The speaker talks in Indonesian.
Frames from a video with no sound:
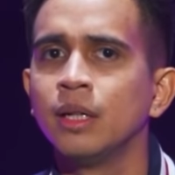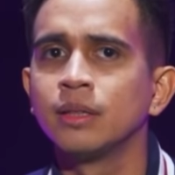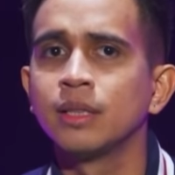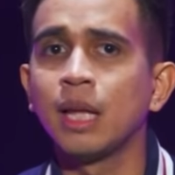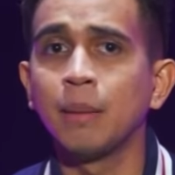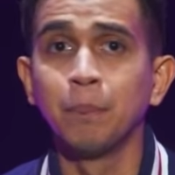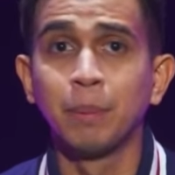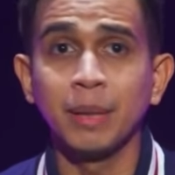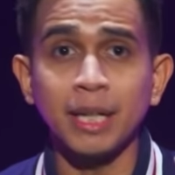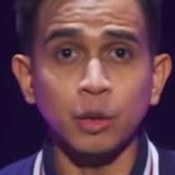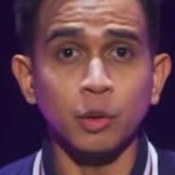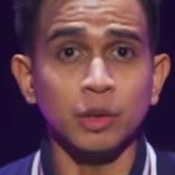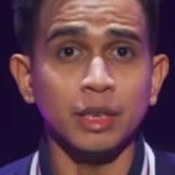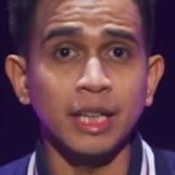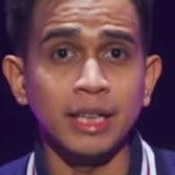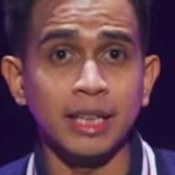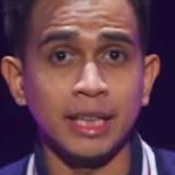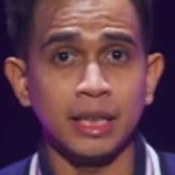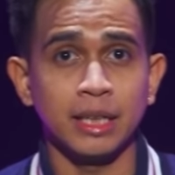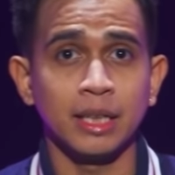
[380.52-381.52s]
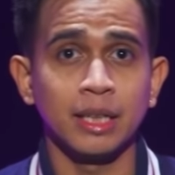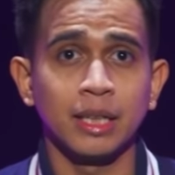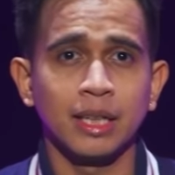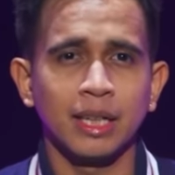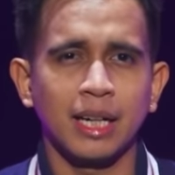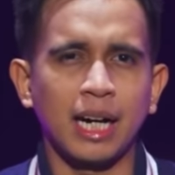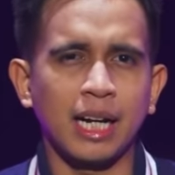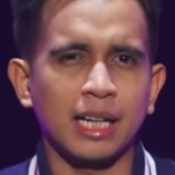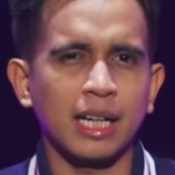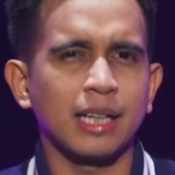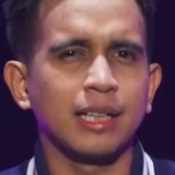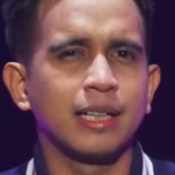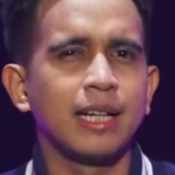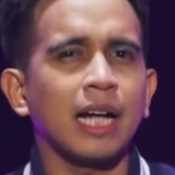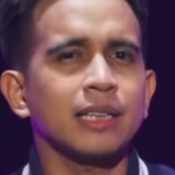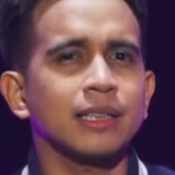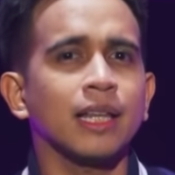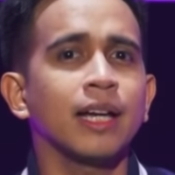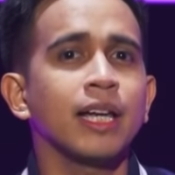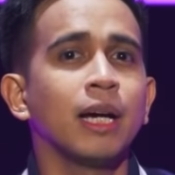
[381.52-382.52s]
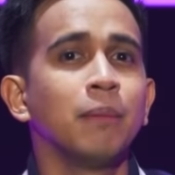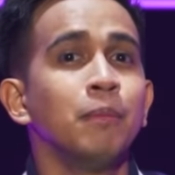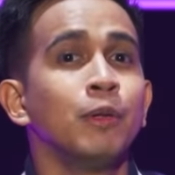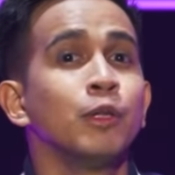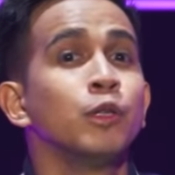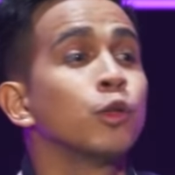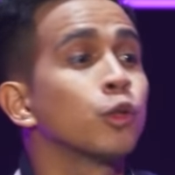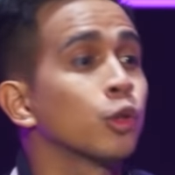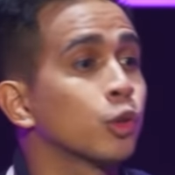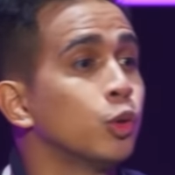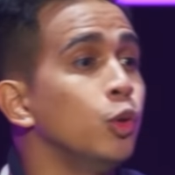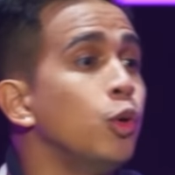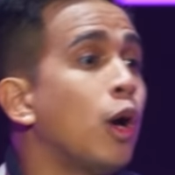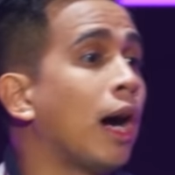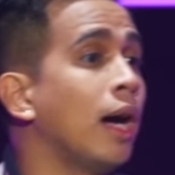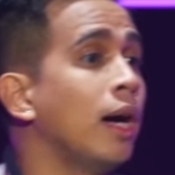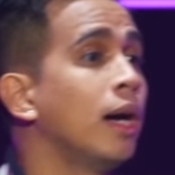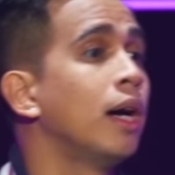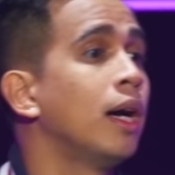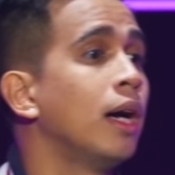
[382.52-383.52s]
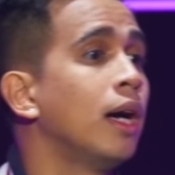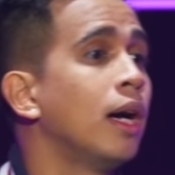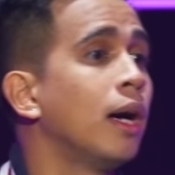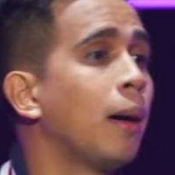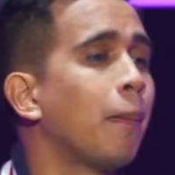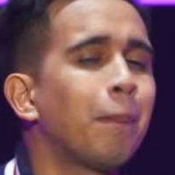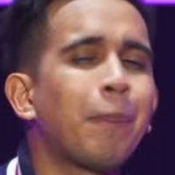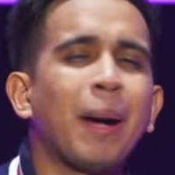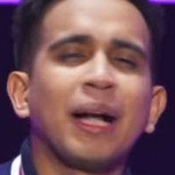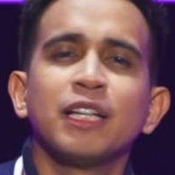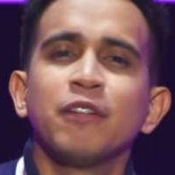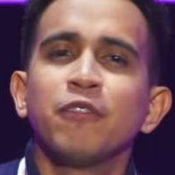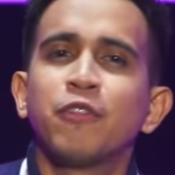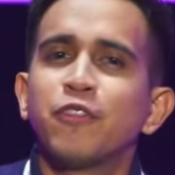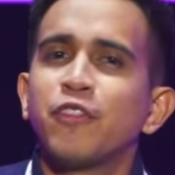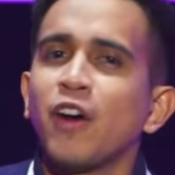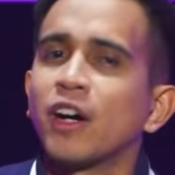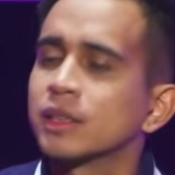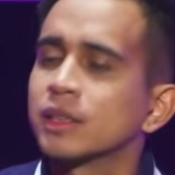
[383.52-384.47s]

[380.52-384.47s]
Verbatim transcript: Dan berikut ini adalah data yang menurut gua paling